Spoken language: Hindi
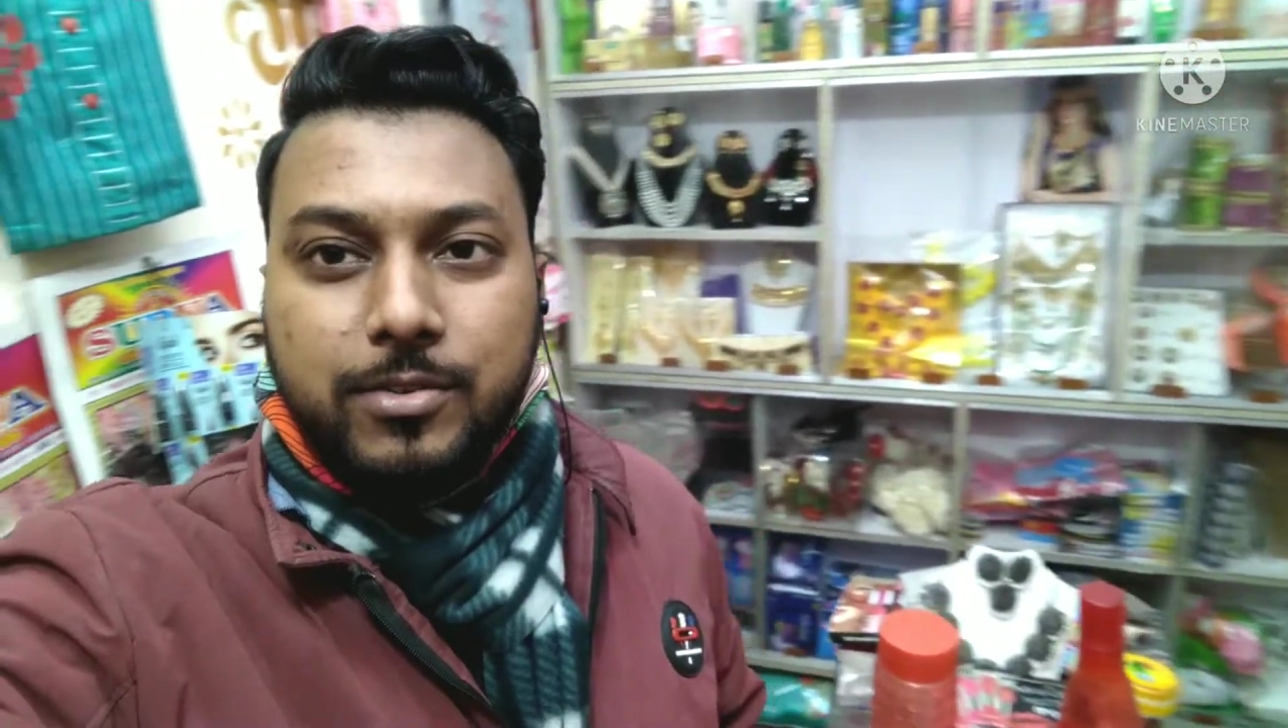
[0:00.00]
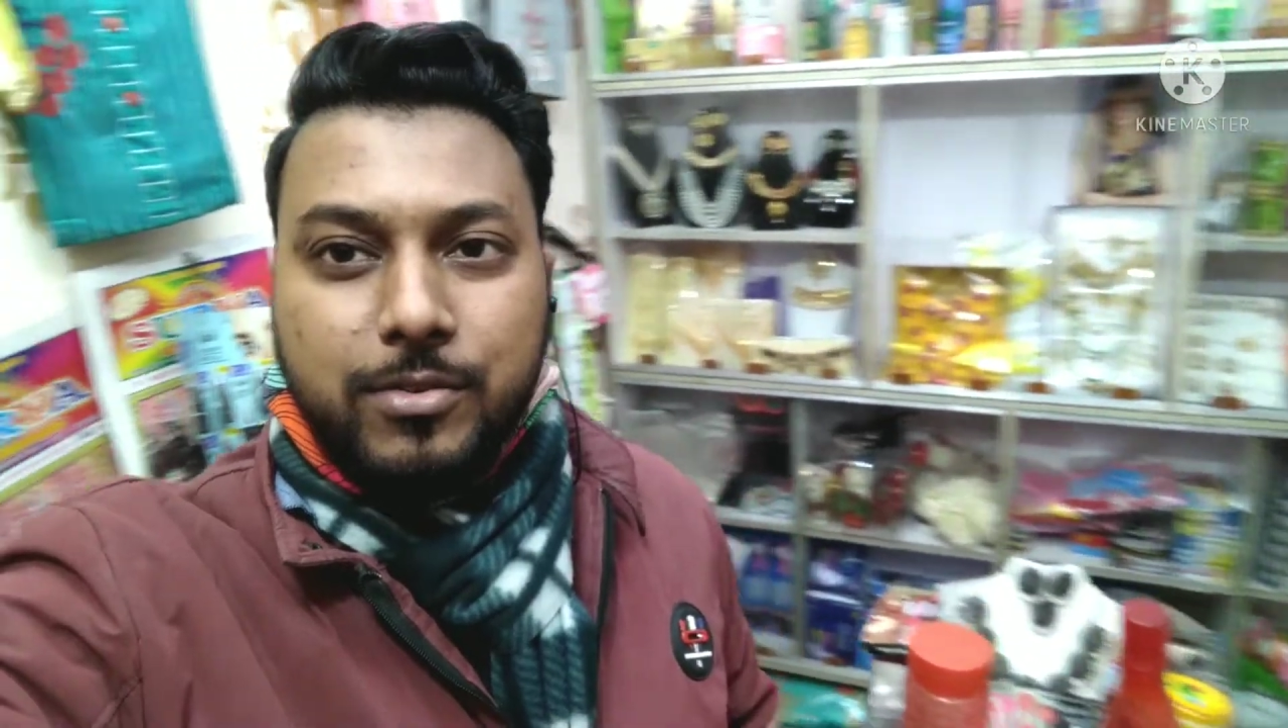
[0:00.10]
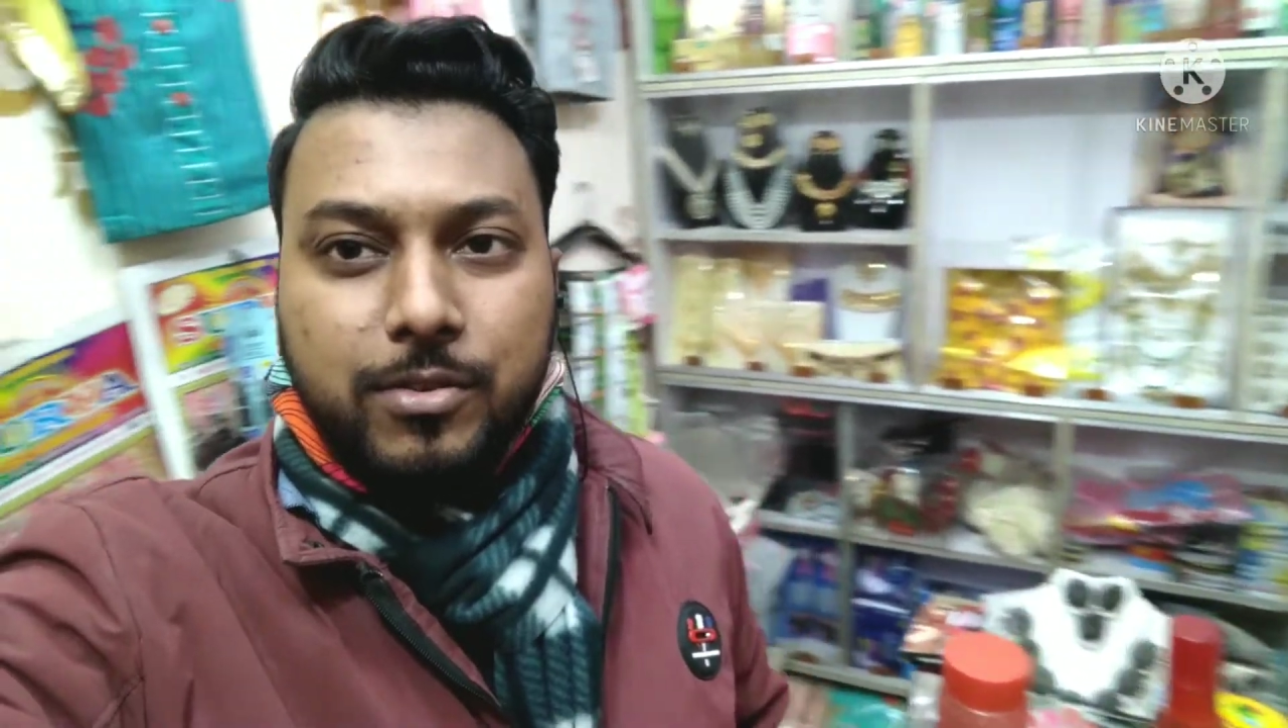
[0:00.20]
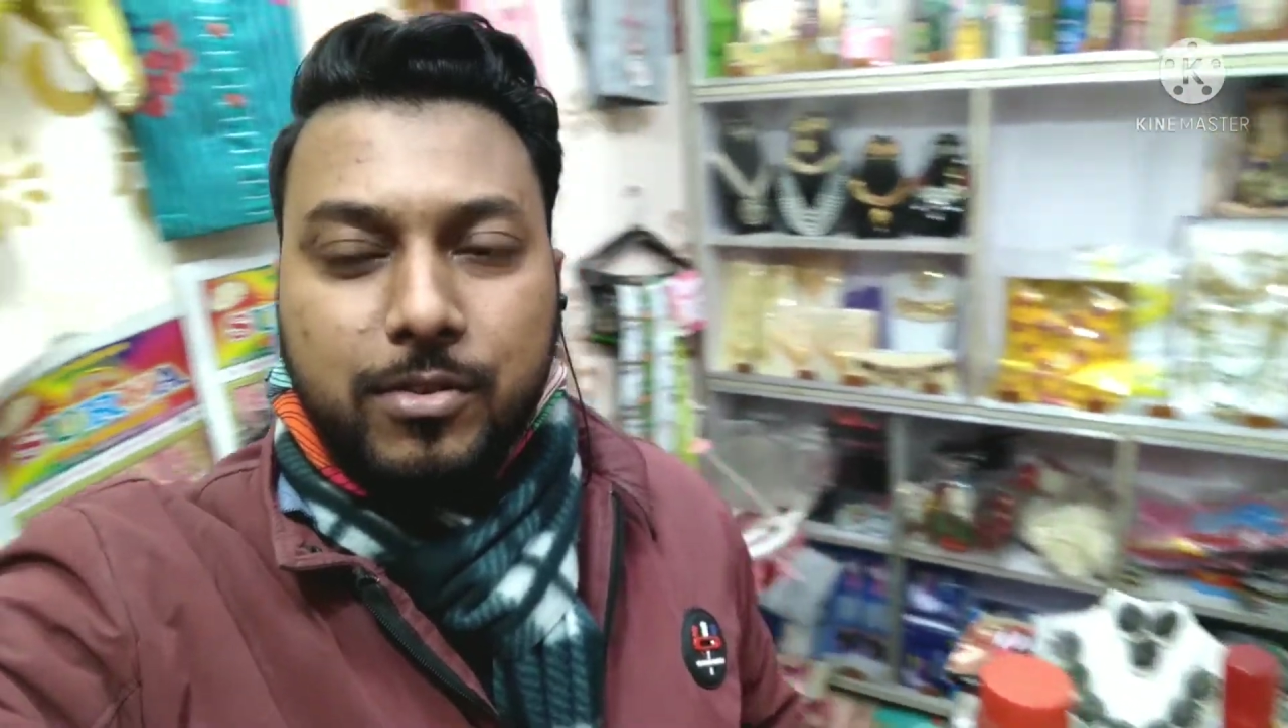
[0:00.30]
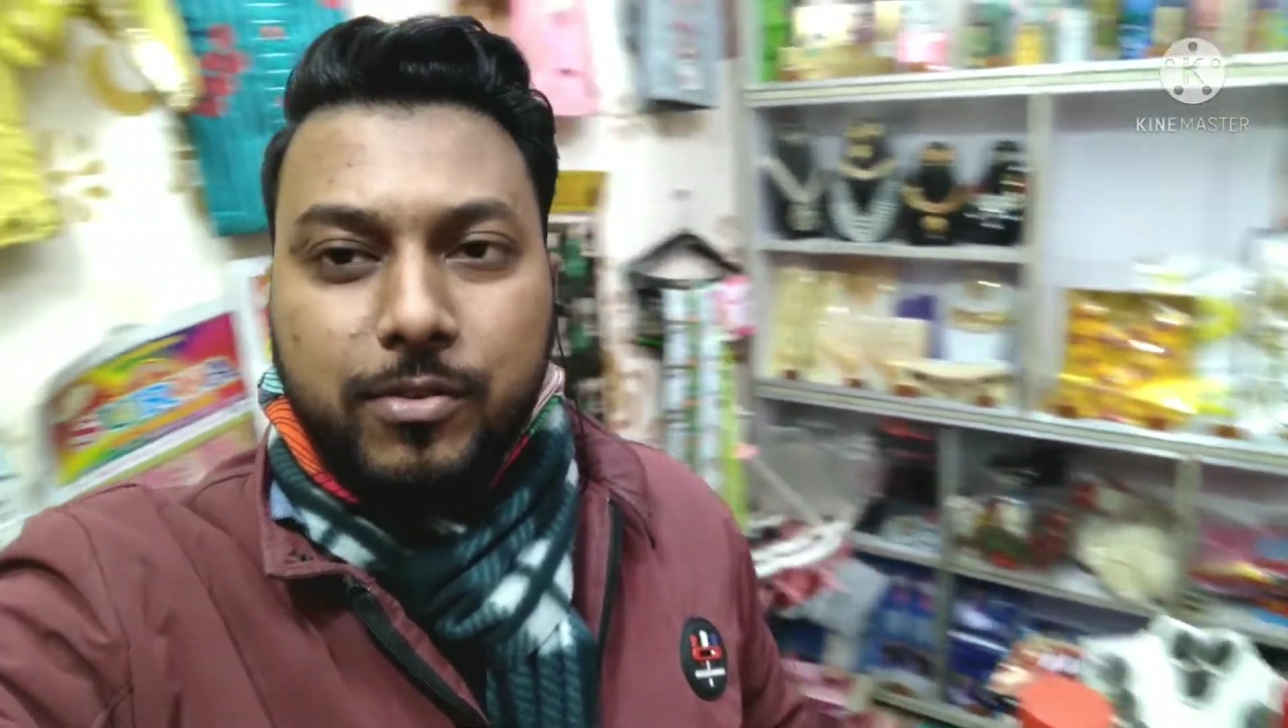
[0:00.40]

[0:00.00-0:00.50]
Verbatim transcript: सो